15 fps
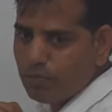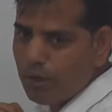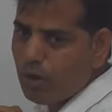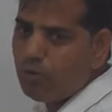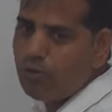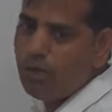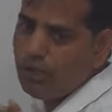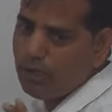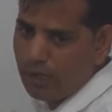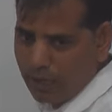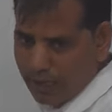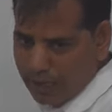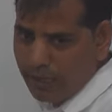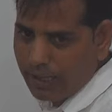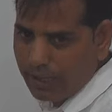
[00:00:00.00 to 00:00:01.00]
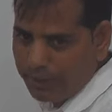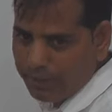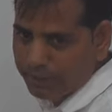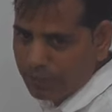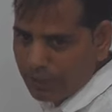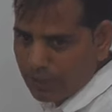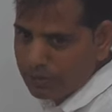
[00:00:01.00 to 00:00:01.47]
बाहुल्य इलाका है
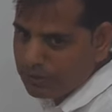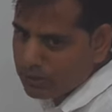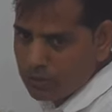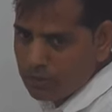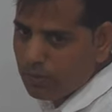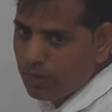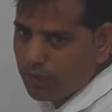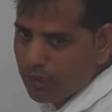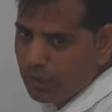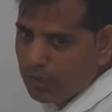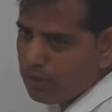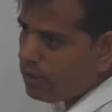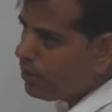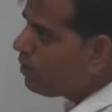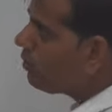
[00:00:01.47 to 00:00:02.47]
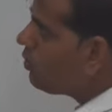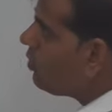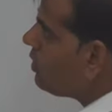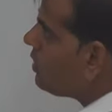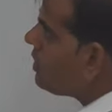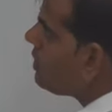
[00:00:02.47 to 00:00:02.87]
समझ में आ गया तो इस